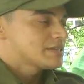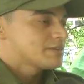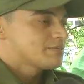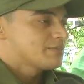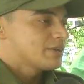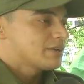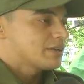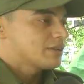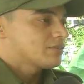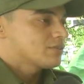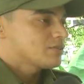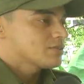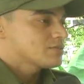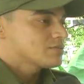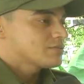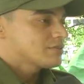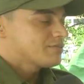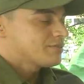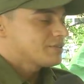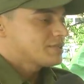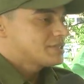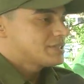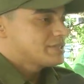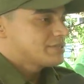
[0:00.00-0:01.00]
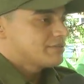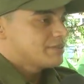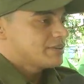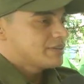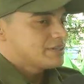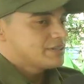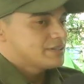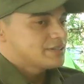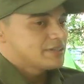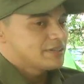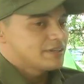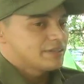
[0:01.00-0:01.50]
semana nosso efetivo
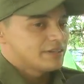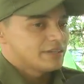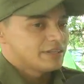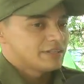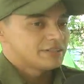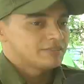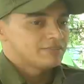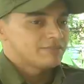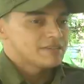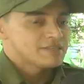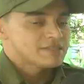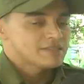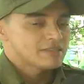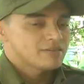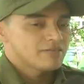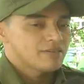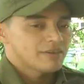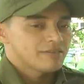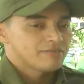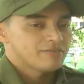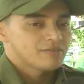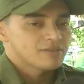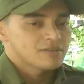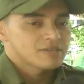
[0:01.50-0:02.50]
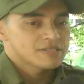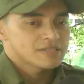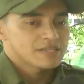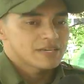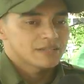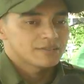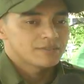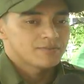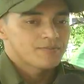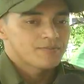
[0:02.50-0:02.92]
ele, ele vem sendo reforçado.